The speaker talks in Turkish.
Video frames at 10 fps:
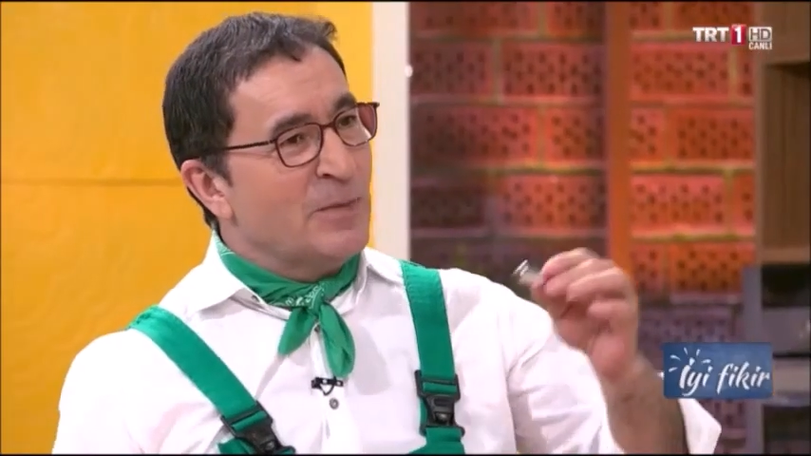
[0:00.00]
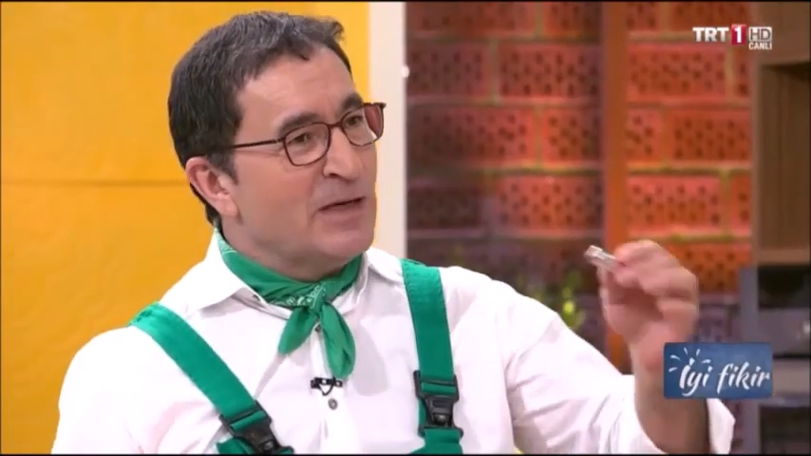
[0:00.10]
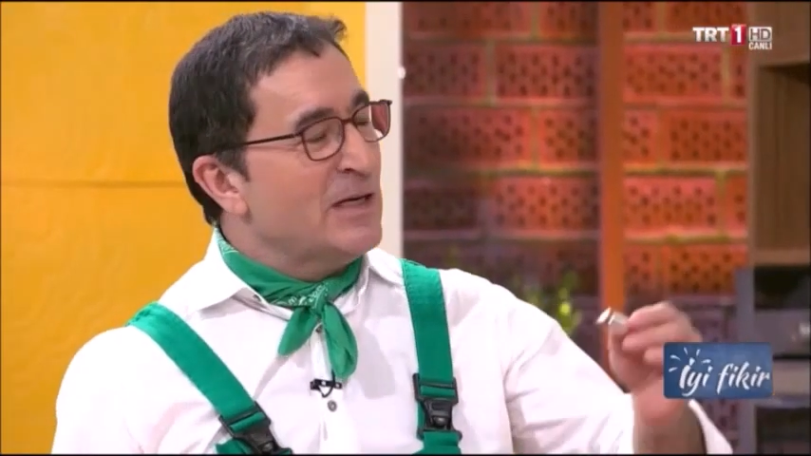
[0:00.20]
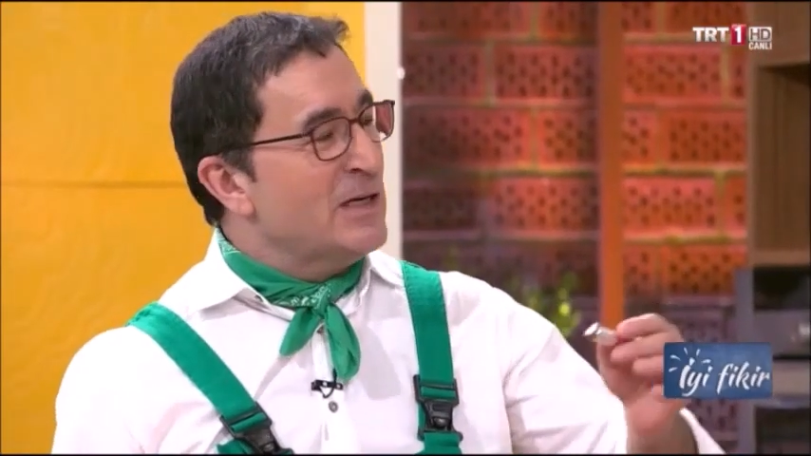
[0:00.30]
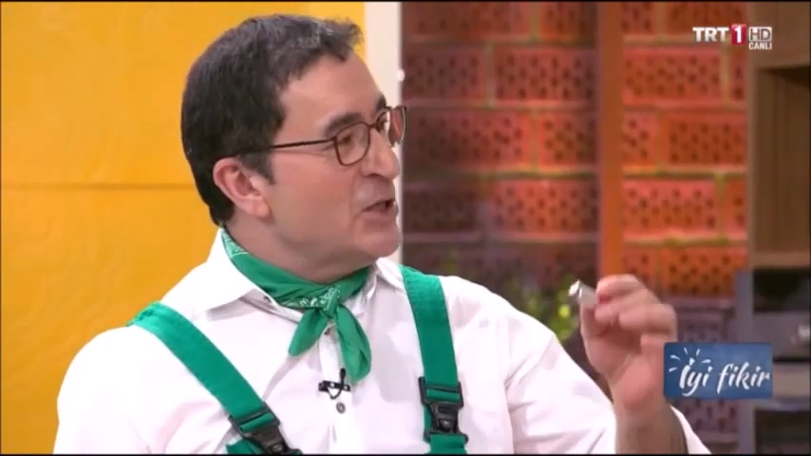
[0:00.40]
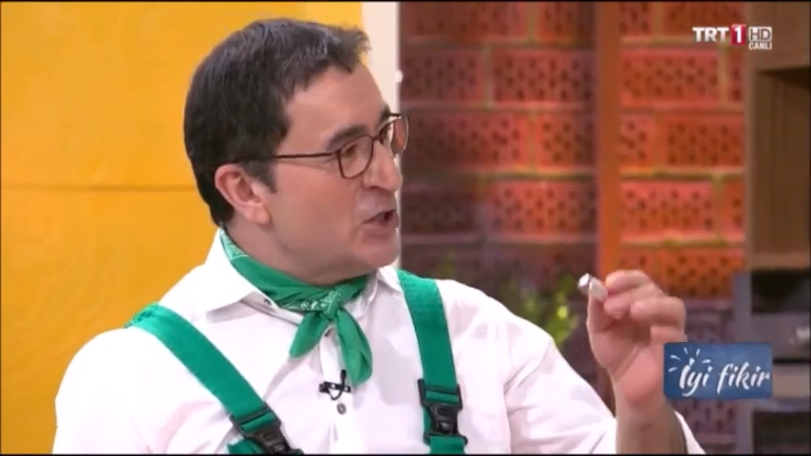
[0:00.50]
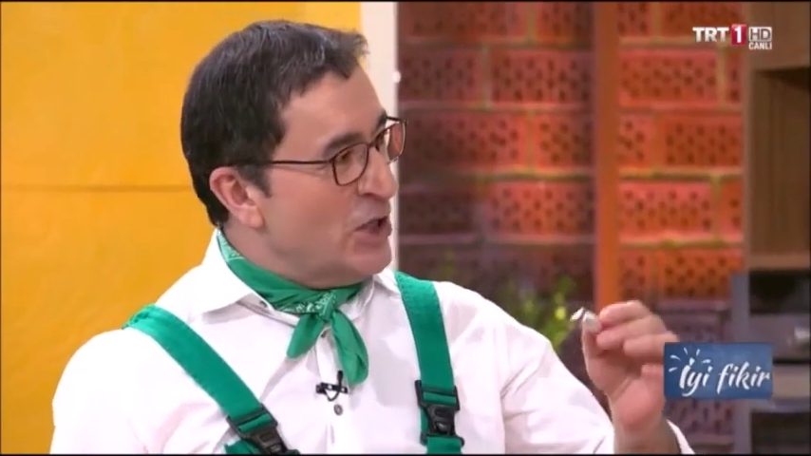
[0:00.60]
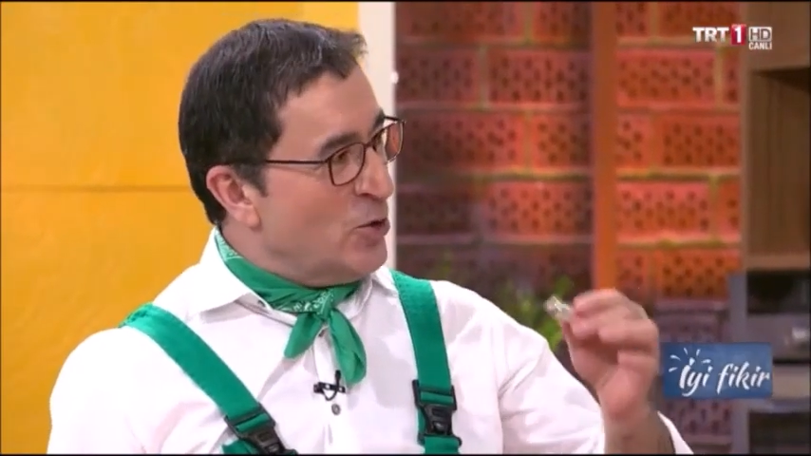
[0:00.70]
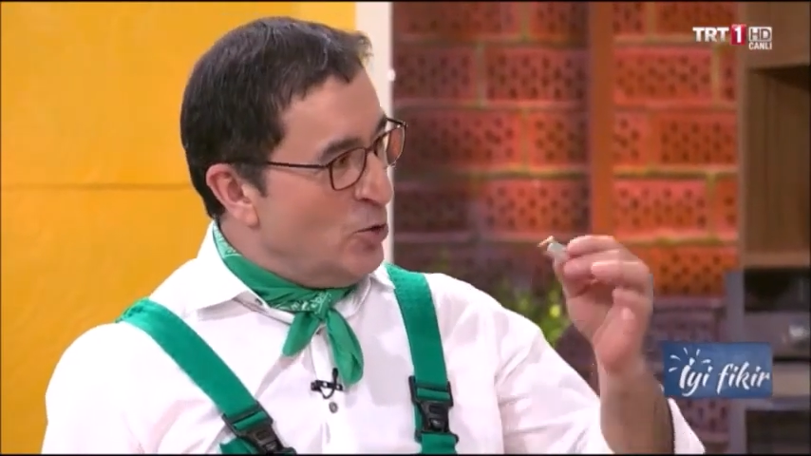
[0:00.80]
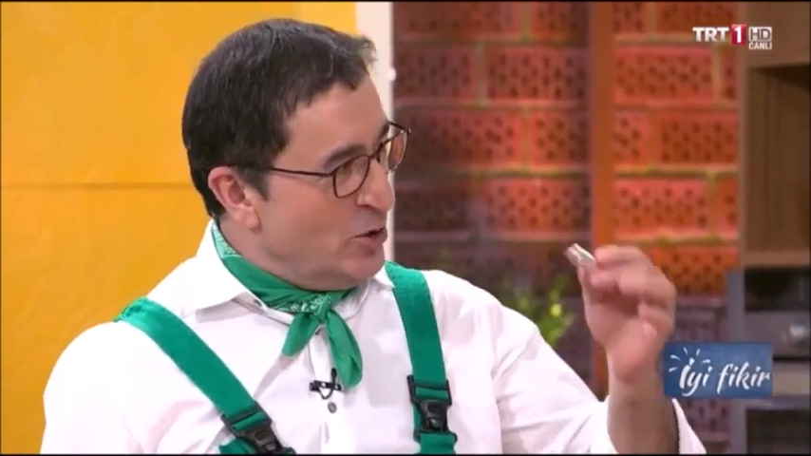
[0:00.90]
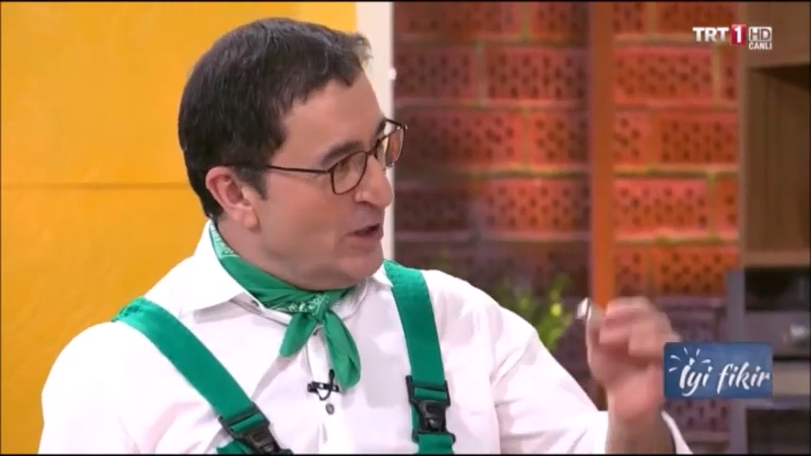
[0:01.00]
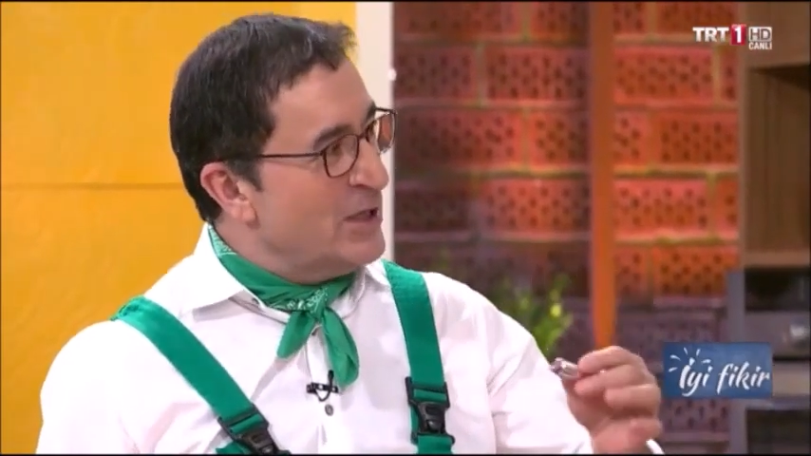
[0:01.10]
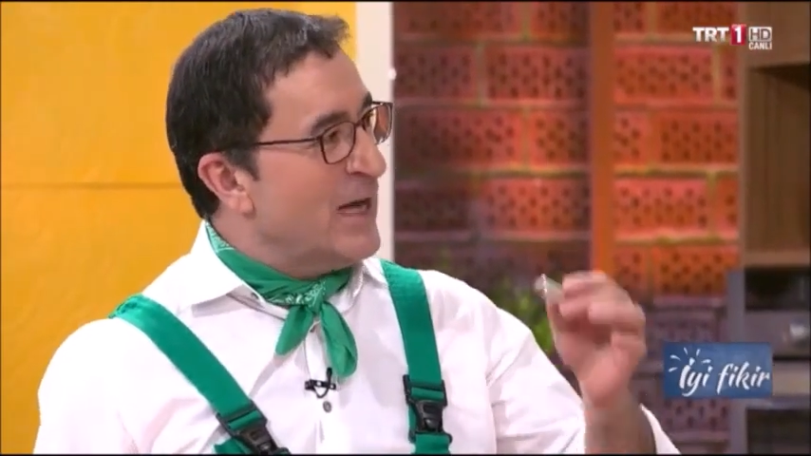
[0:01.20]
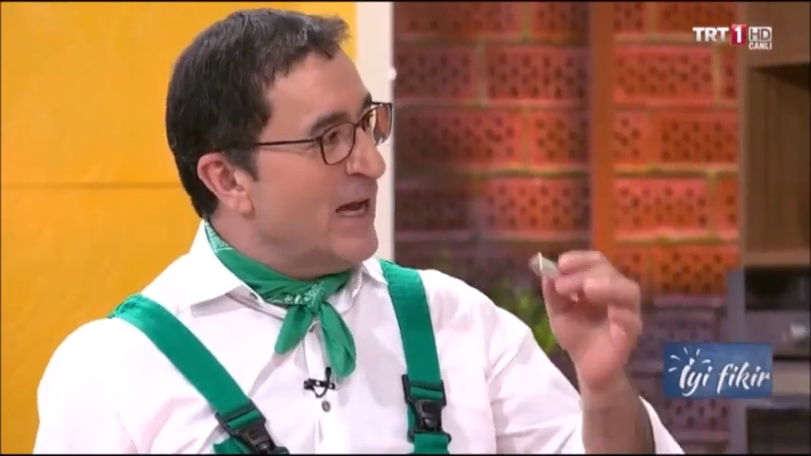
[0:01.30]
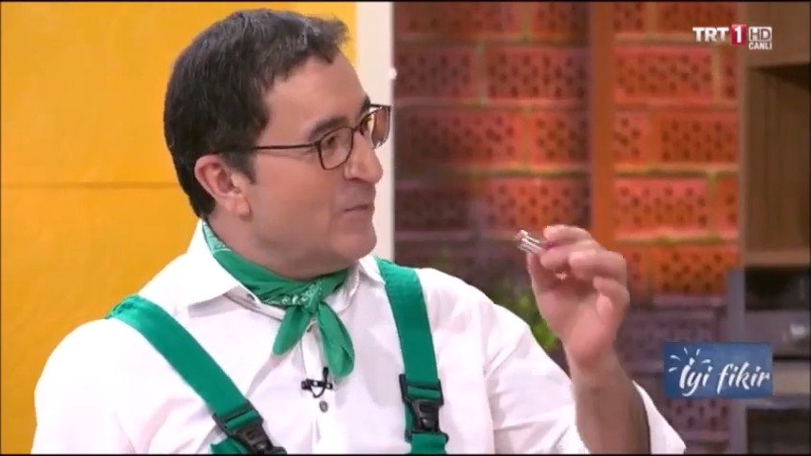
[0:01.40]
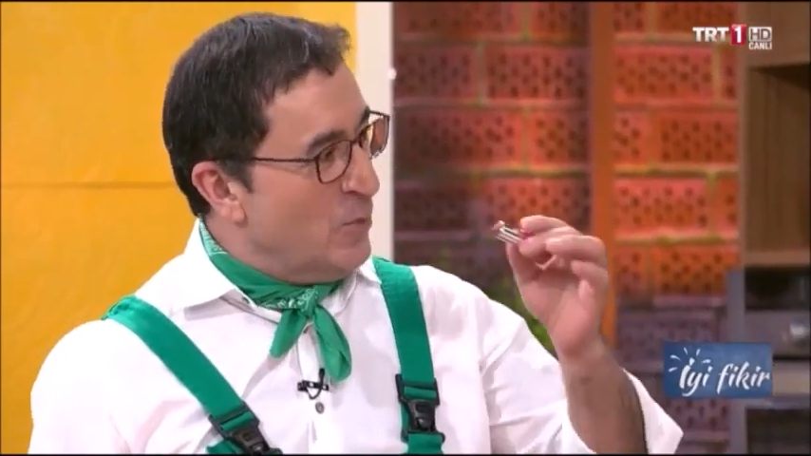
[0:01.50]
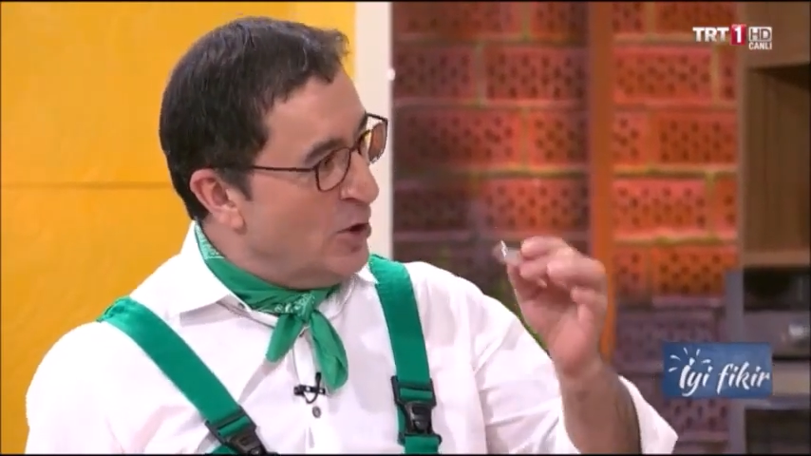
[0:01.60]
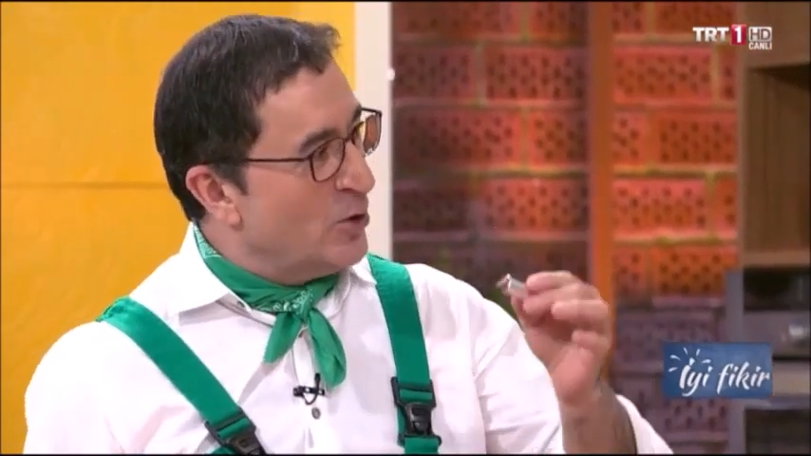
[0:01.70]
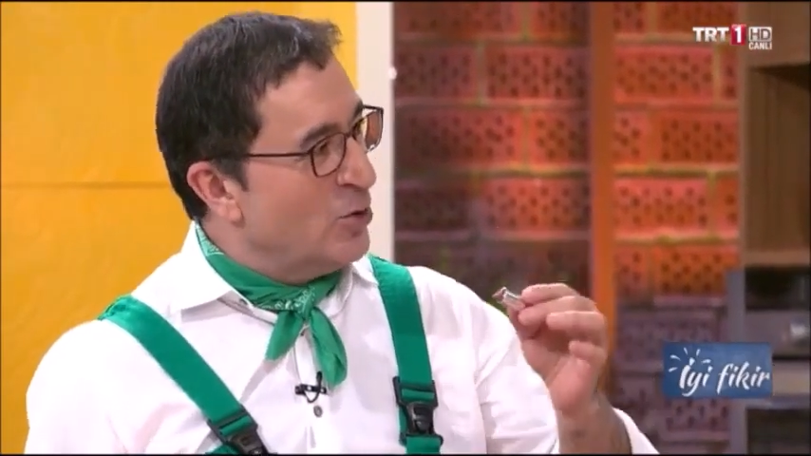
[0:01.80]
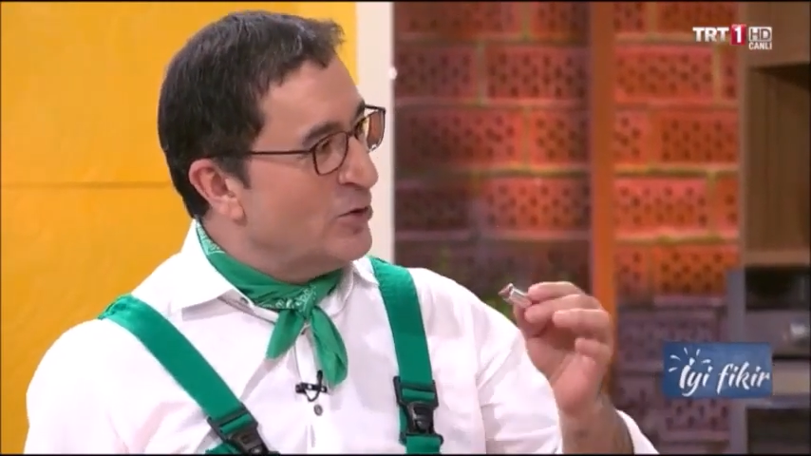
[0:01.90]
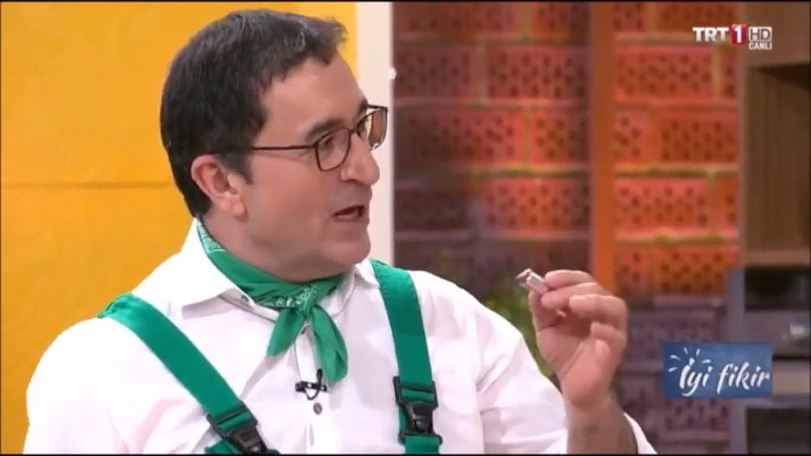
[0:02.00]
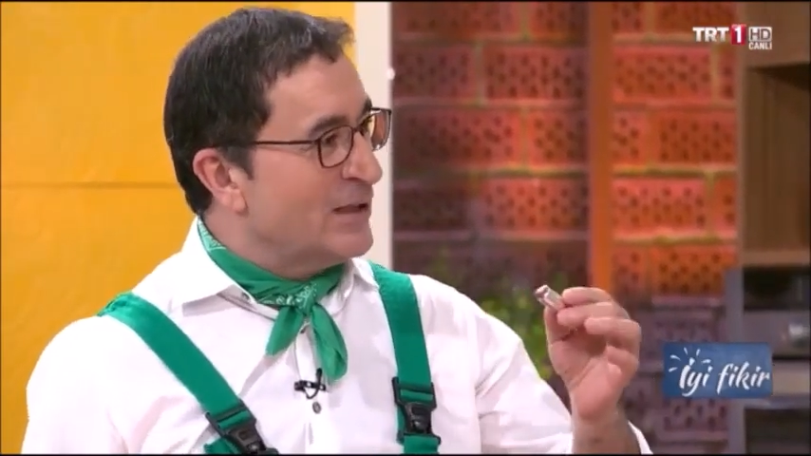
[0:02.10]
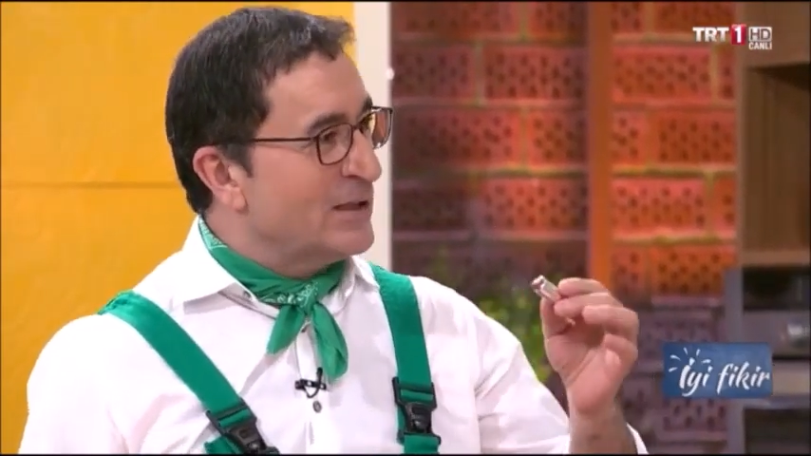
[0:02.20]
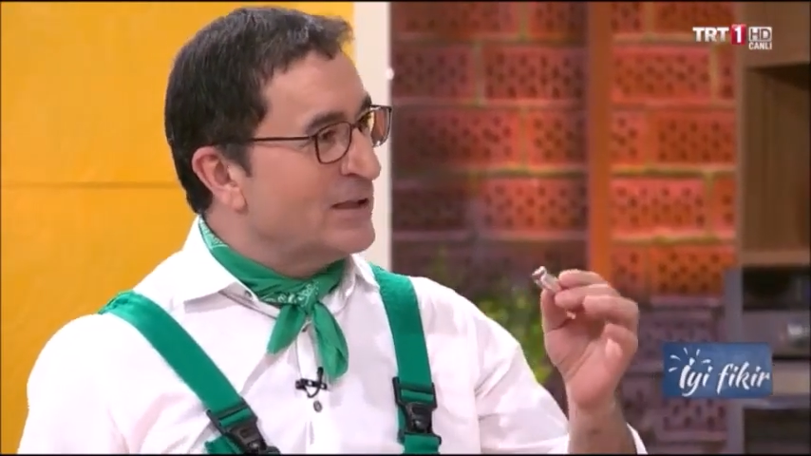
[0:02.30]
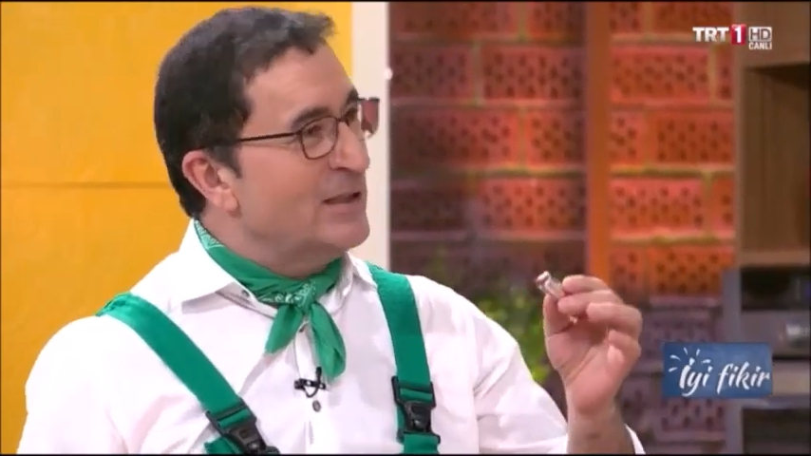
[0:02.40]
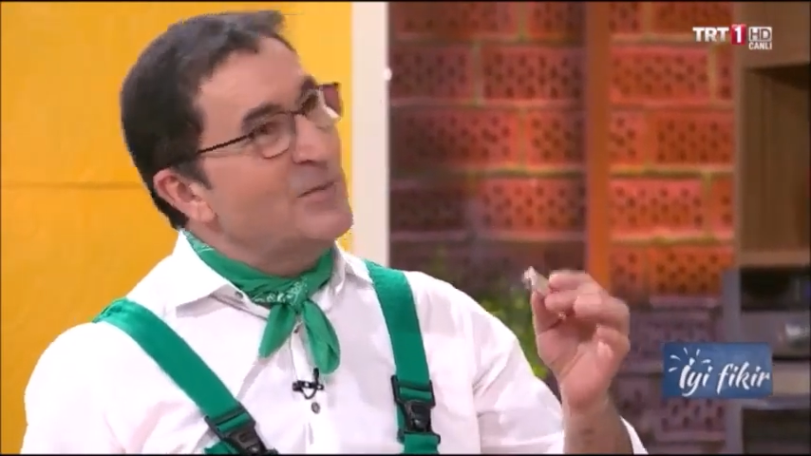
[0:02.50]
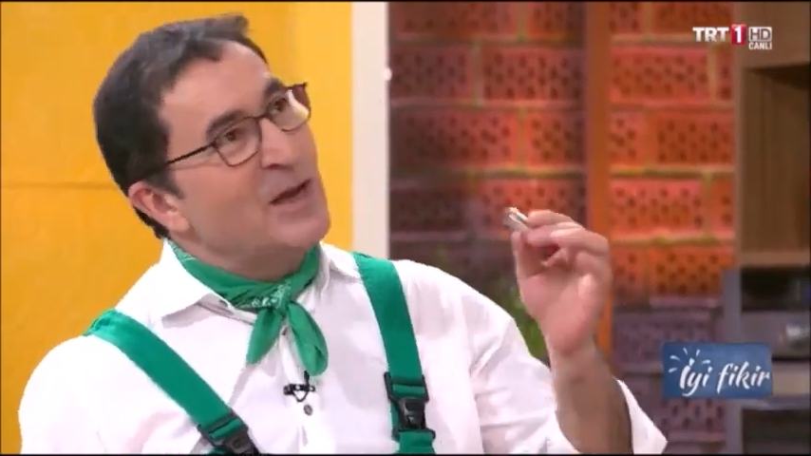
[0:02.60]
bebeylerini işe gönderirken böyle gönderdiklerinde